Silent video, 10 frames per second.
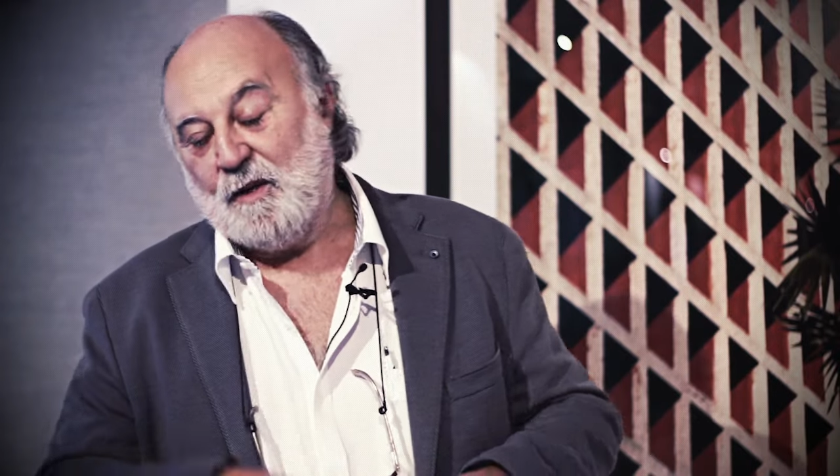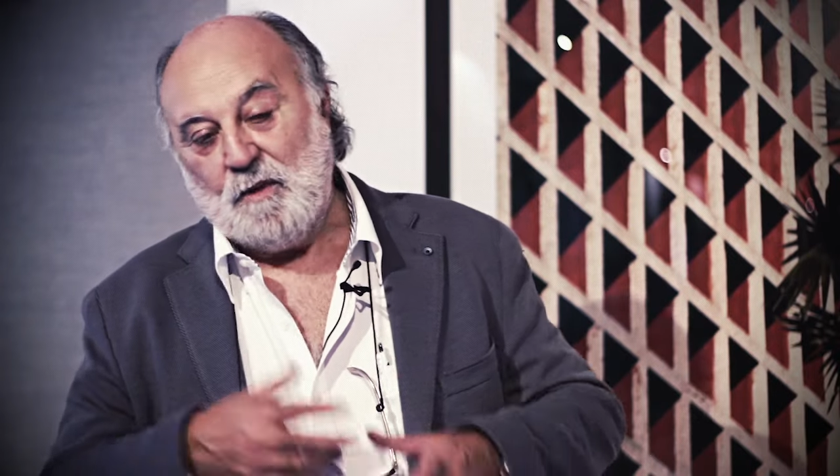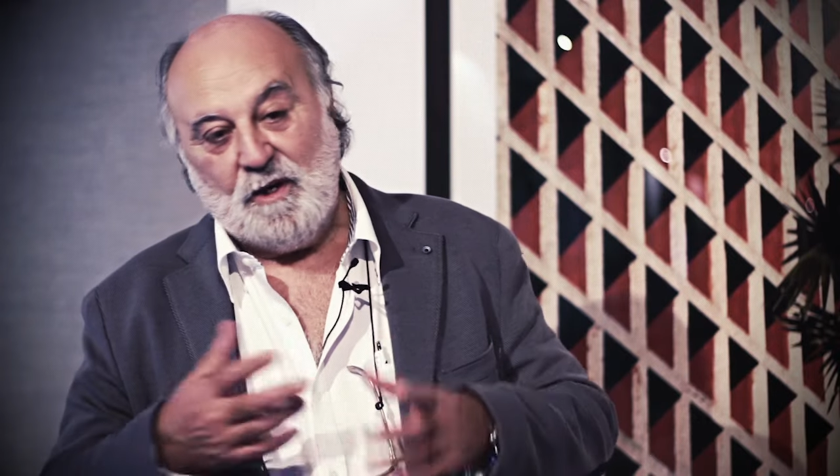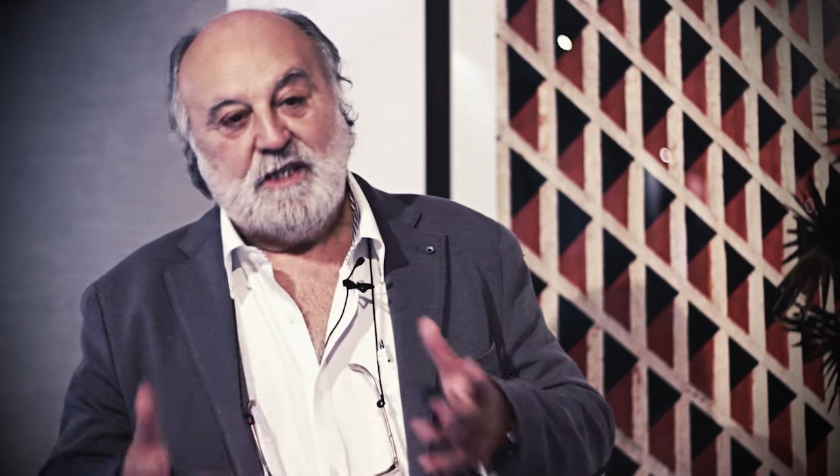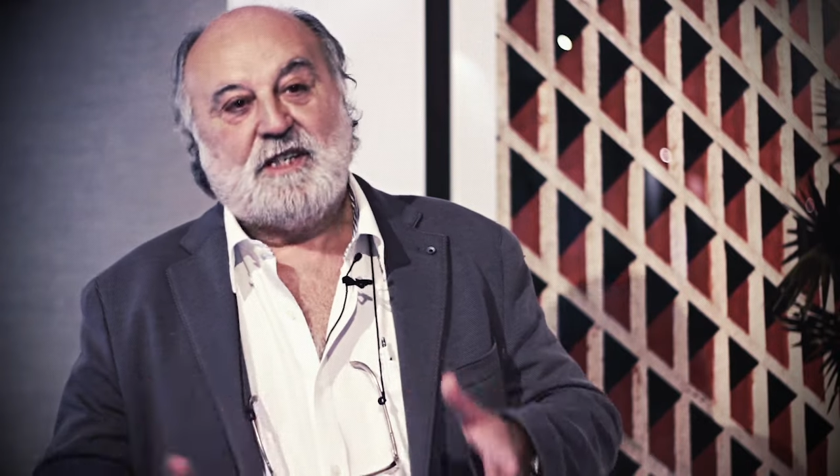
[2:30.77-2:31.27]

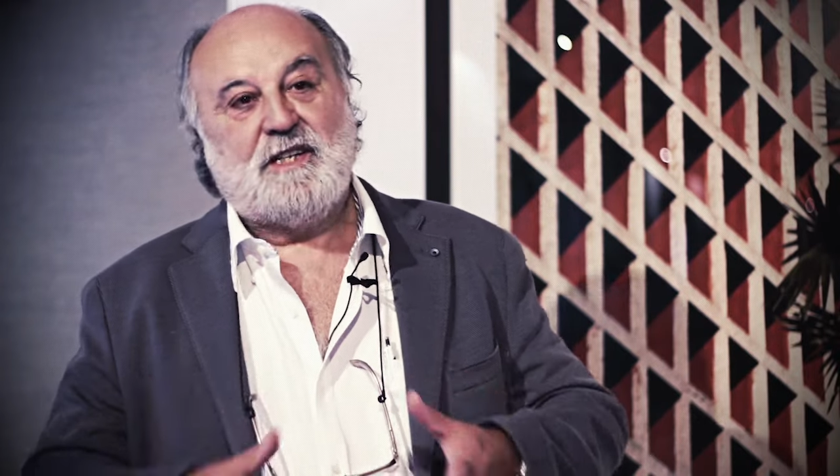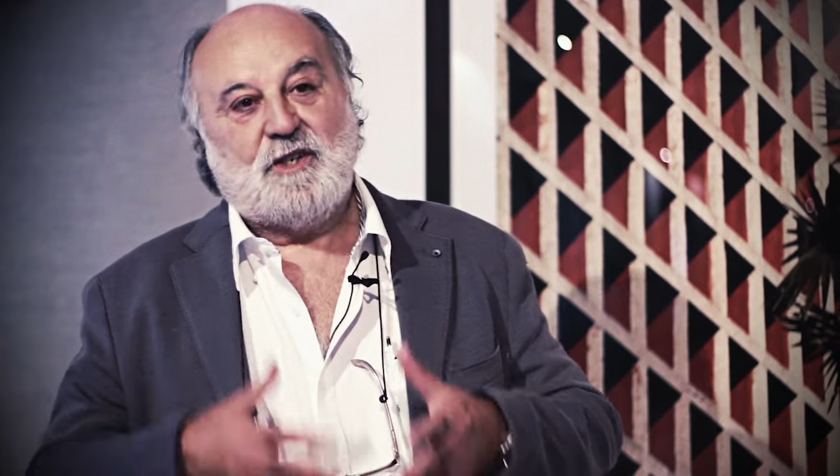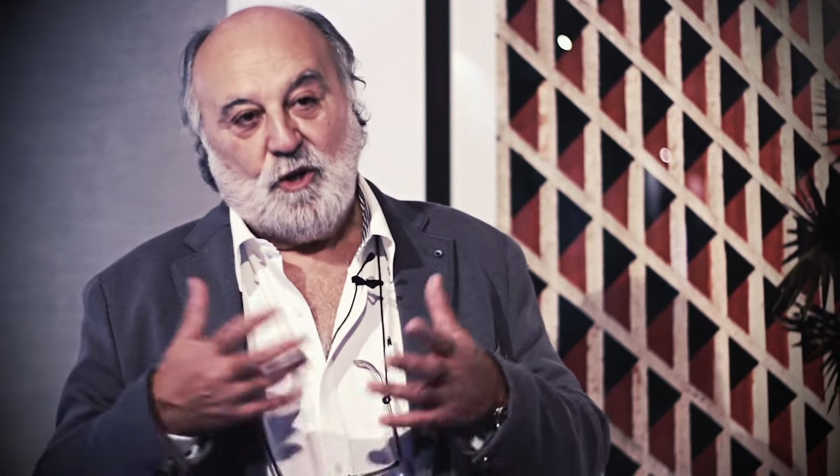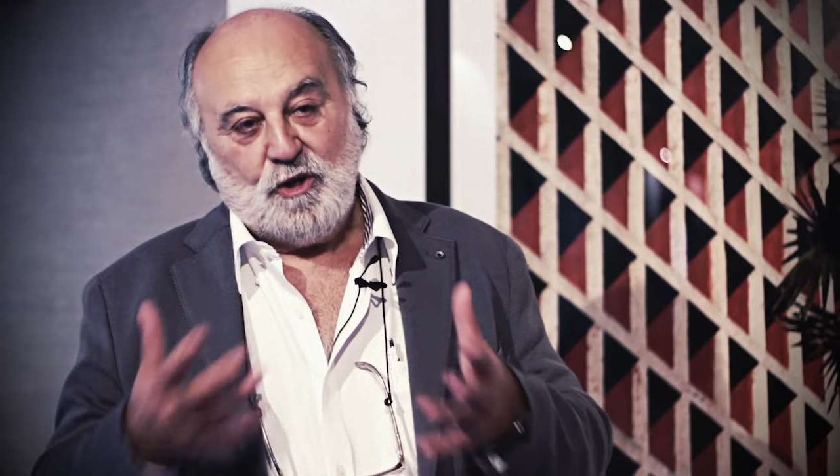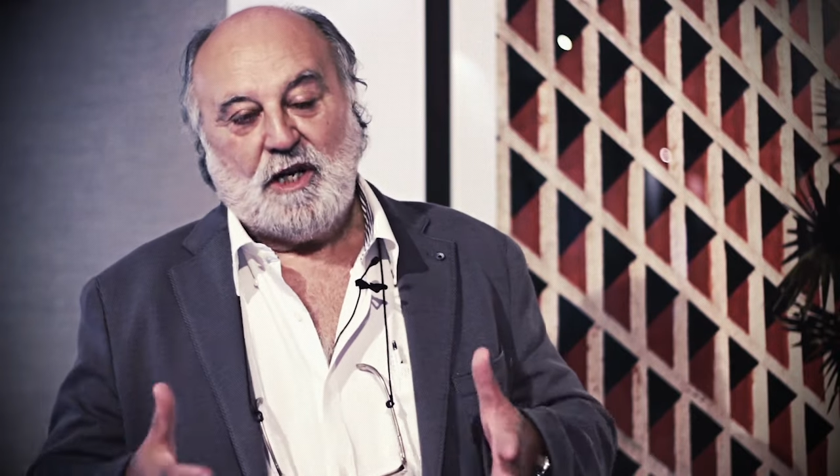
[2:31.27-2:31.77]
Bueno, esta
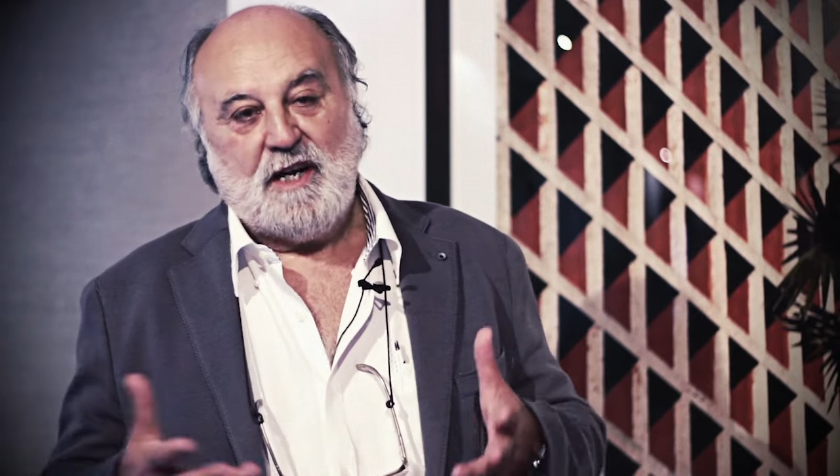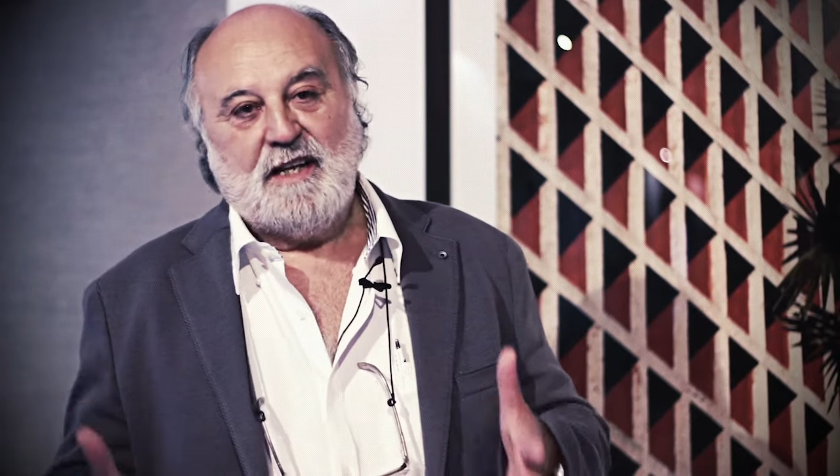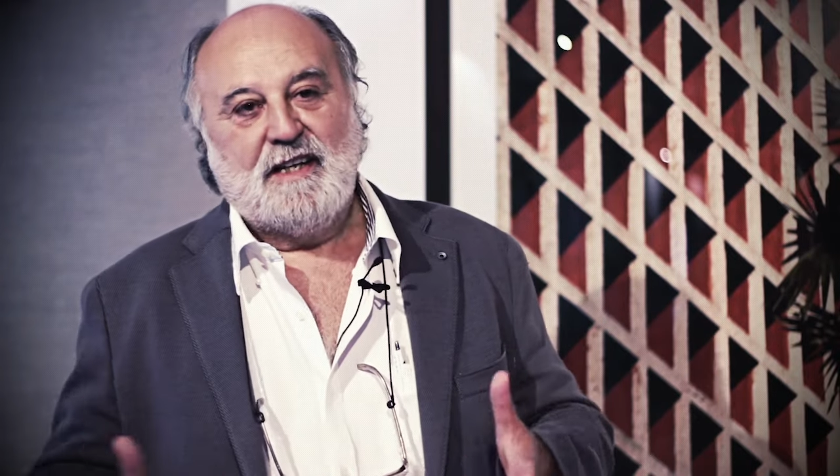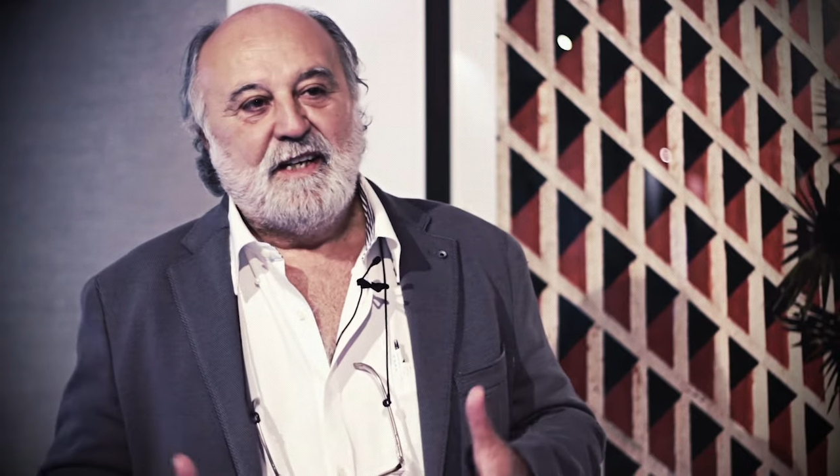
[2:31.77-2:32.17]
es otra,